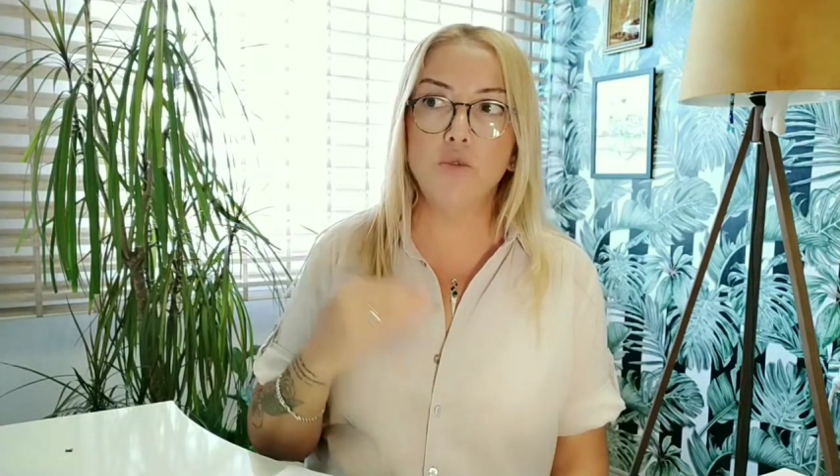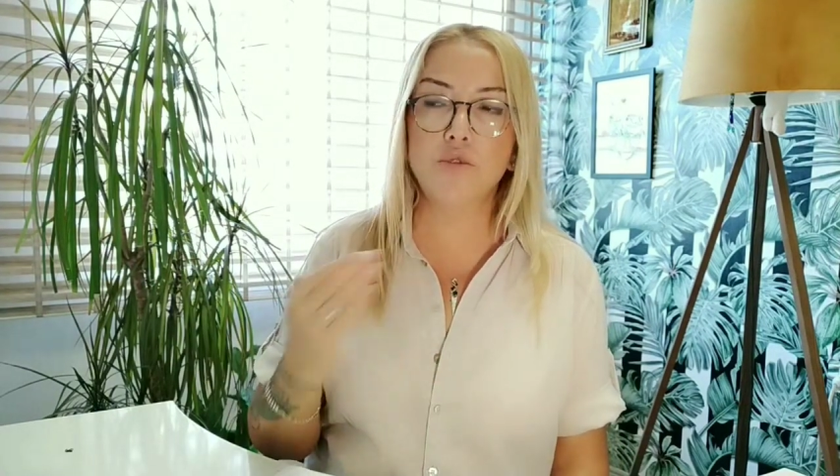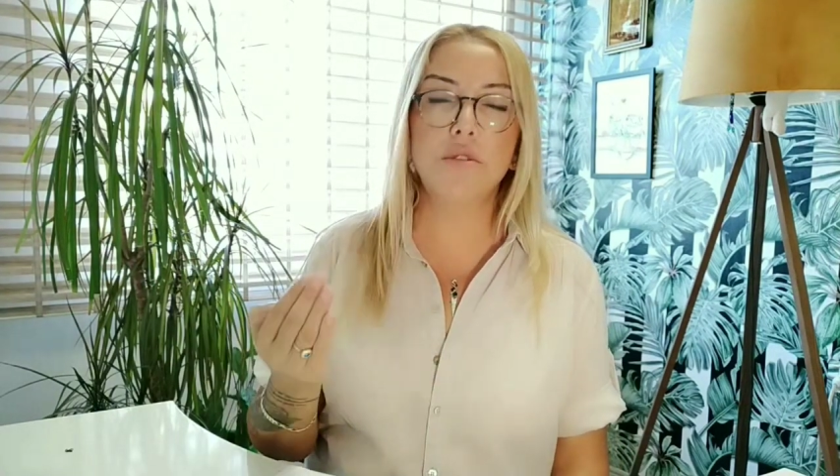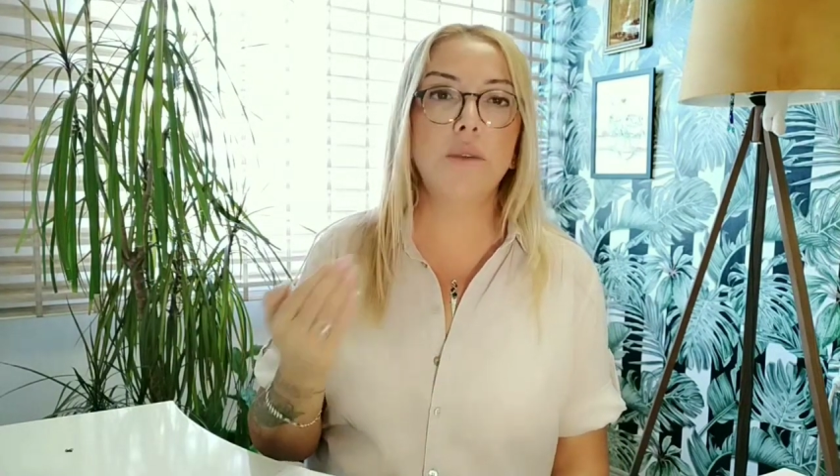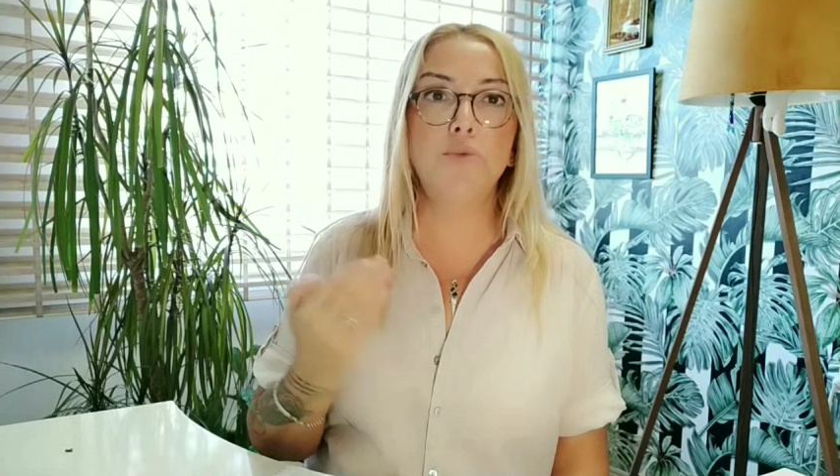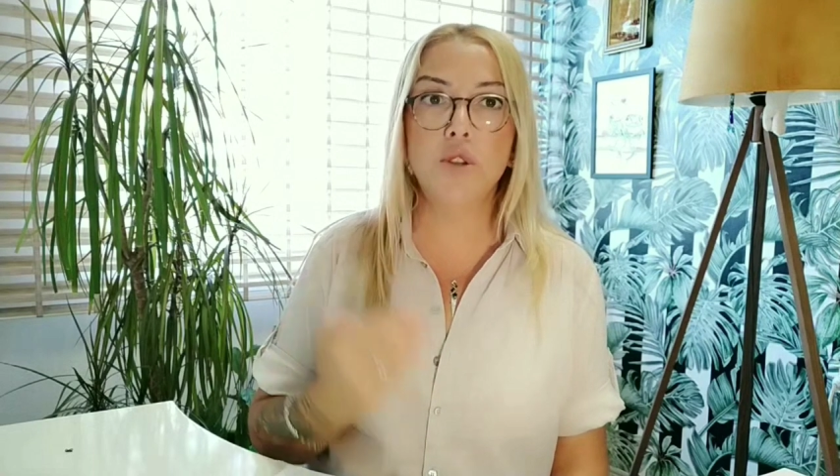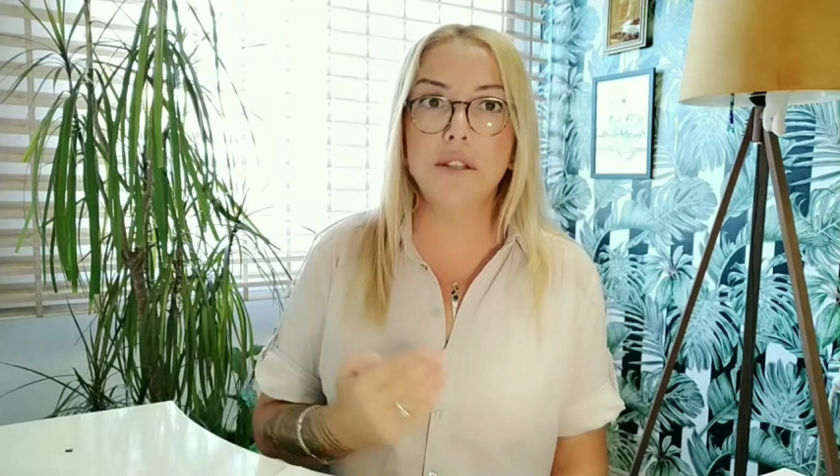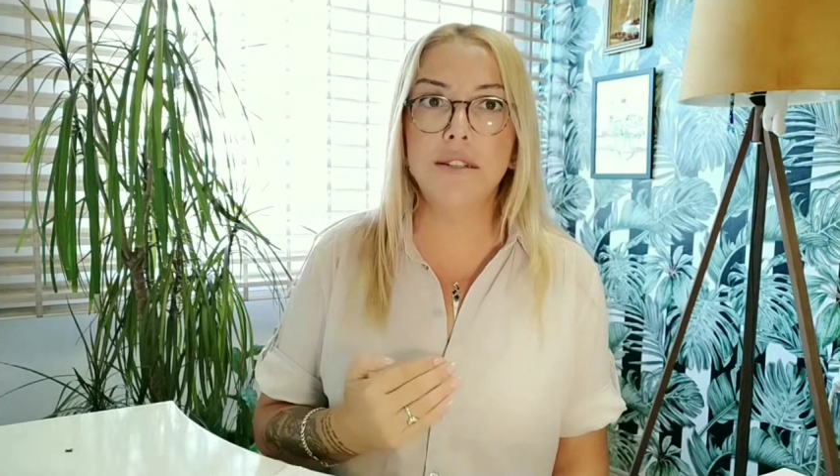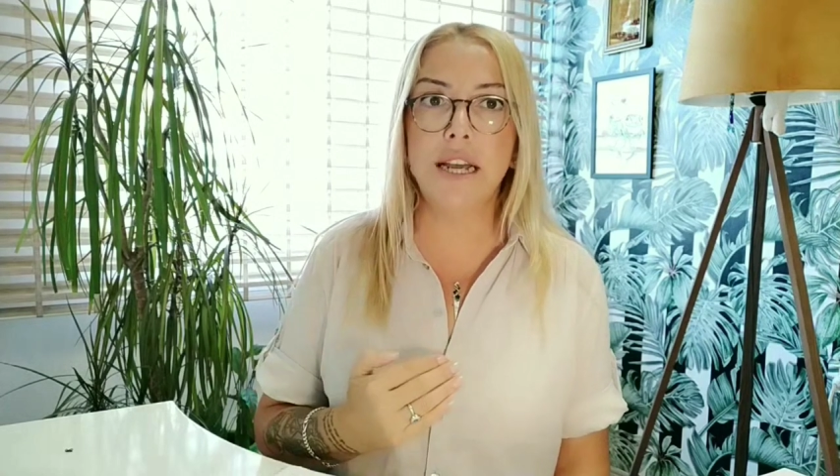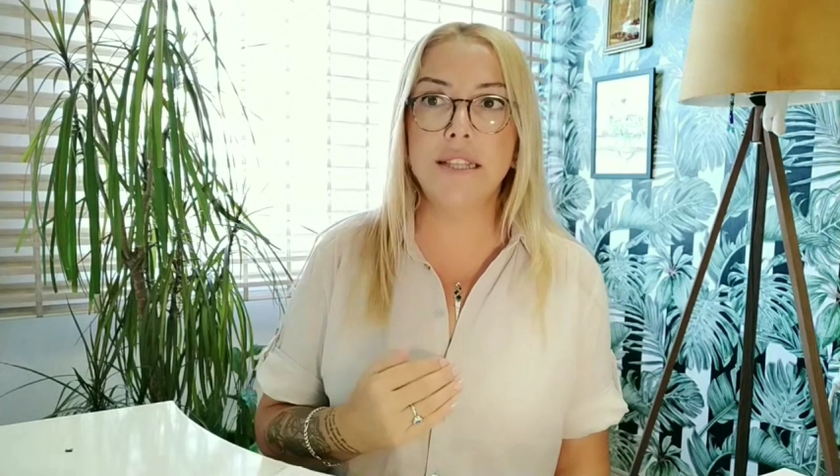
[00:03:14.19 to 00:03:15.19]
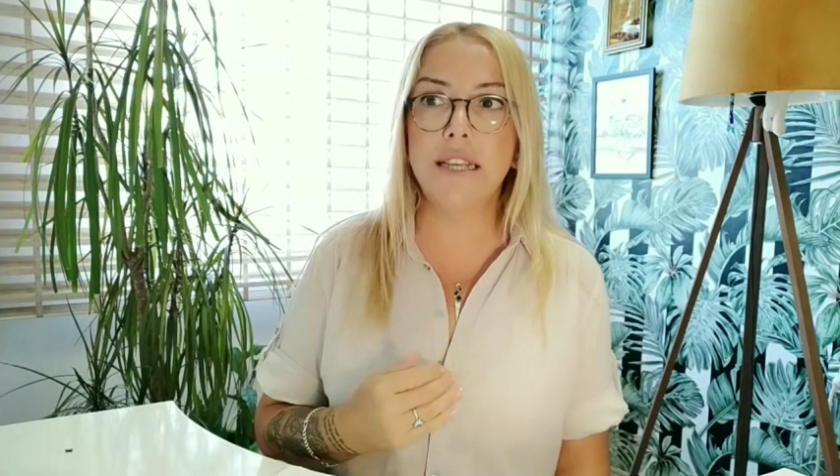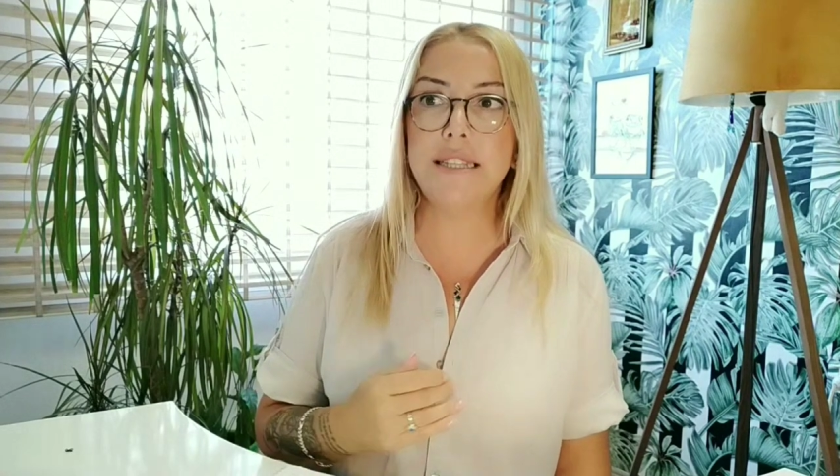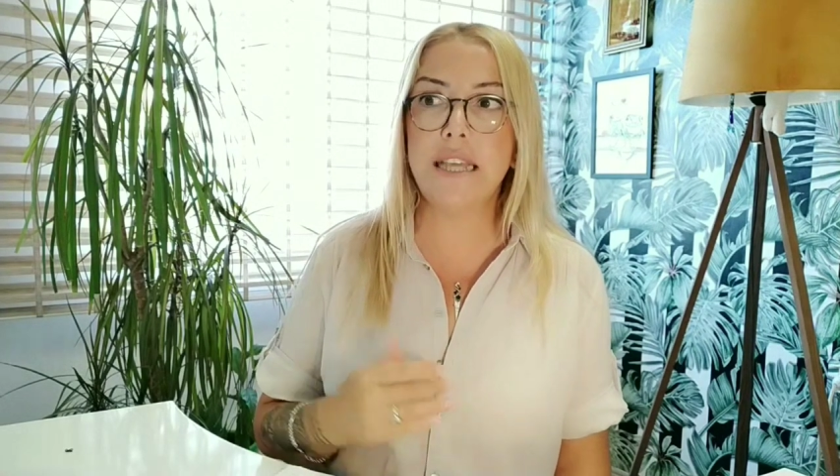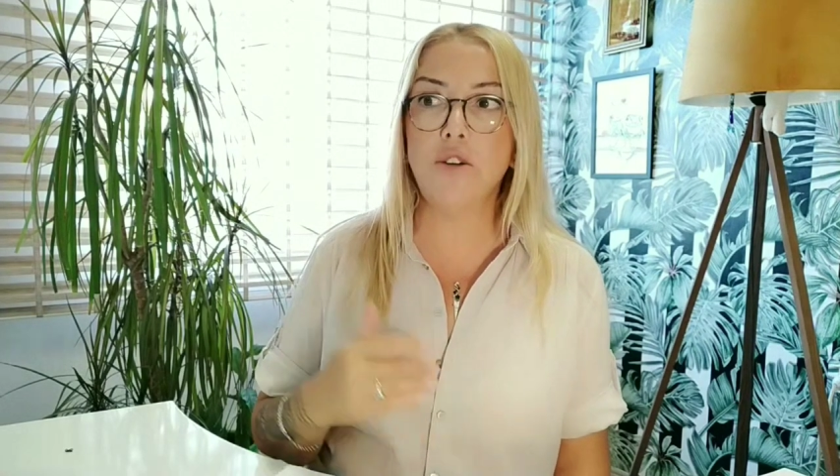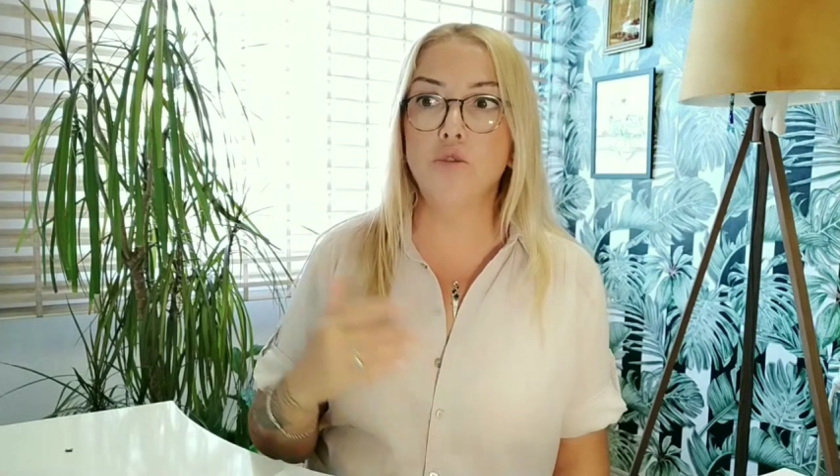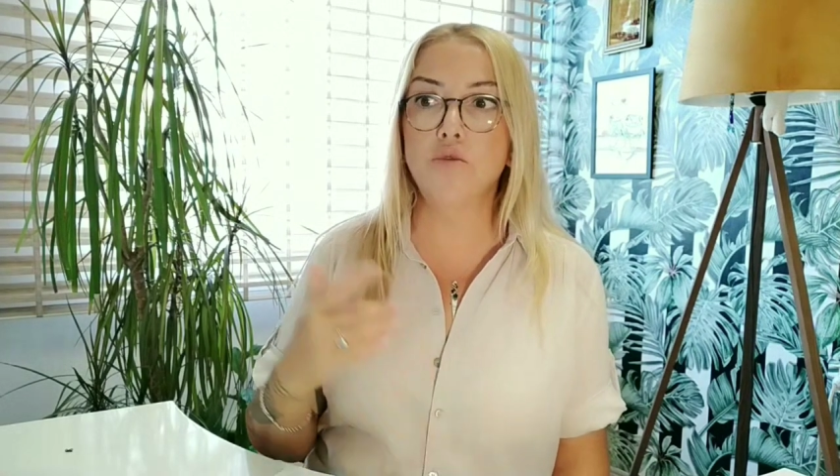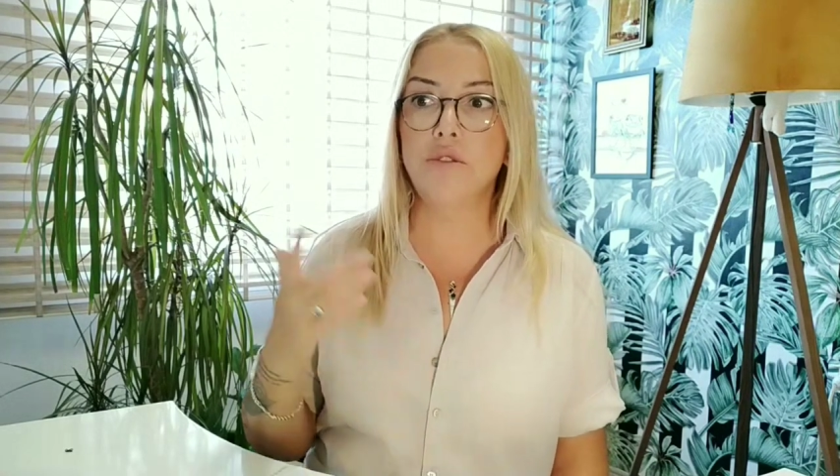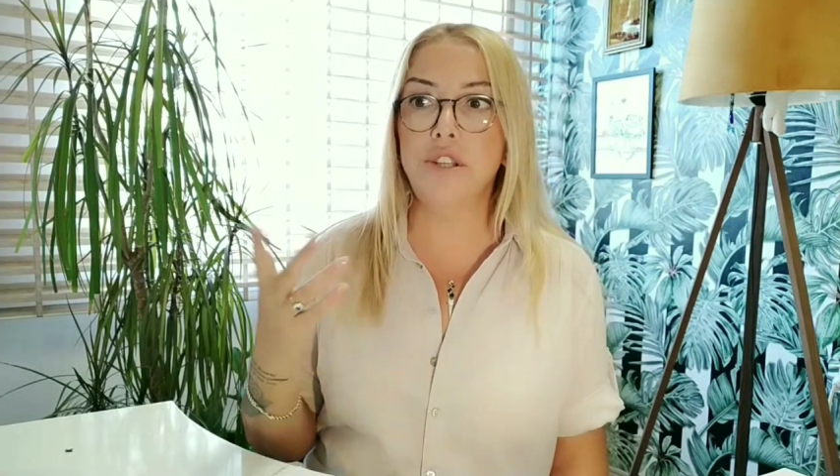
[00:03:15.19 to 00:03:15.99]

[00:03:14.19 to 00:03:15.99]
otorite büyüklerinden destek olur,